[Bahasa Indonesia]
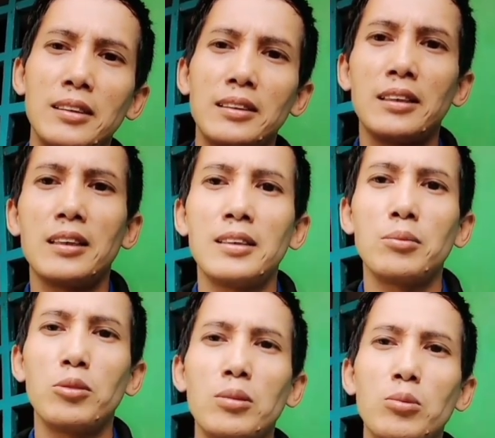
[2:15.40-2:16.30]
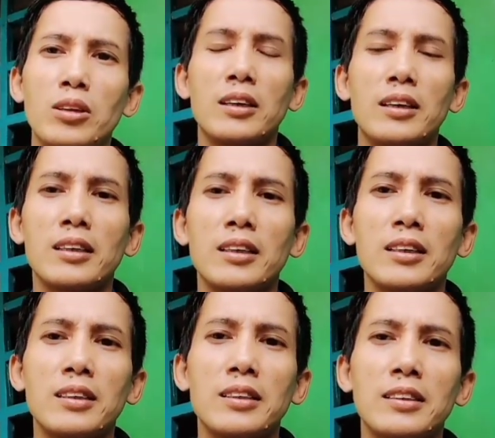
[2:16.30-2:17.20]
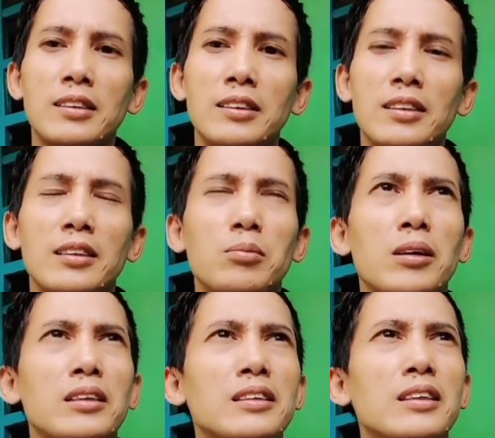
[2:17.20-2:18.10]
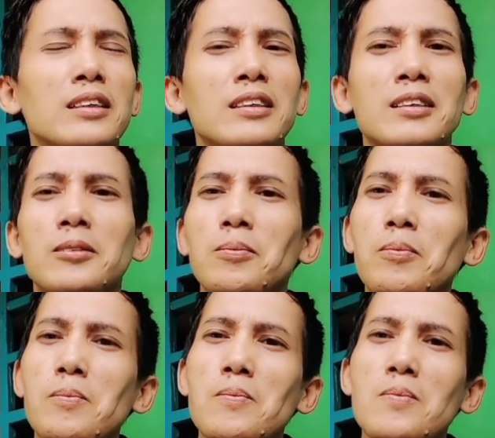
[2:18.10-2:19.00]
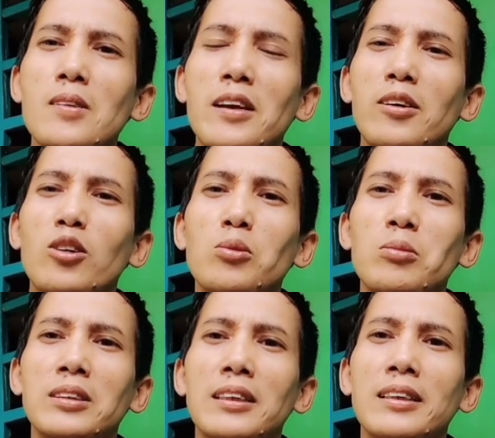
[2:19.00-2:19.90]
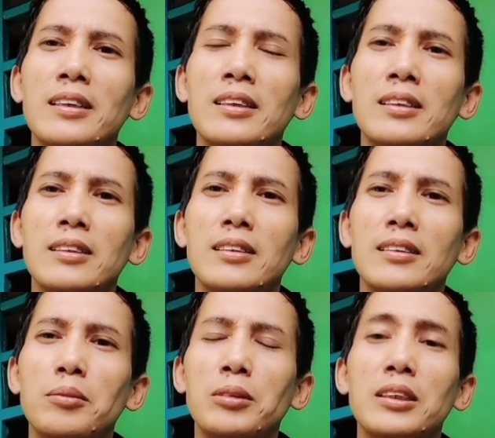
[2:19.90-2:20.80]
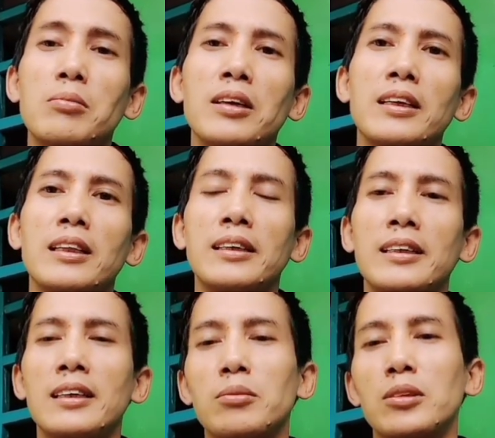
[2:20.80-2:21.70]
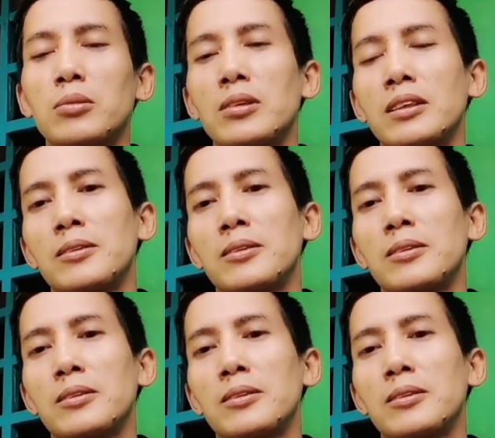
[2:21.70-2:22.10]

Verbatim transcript: dan mudah-mudahan kedepannya ekonomi saya bisa bangkit lagi ya teman-teman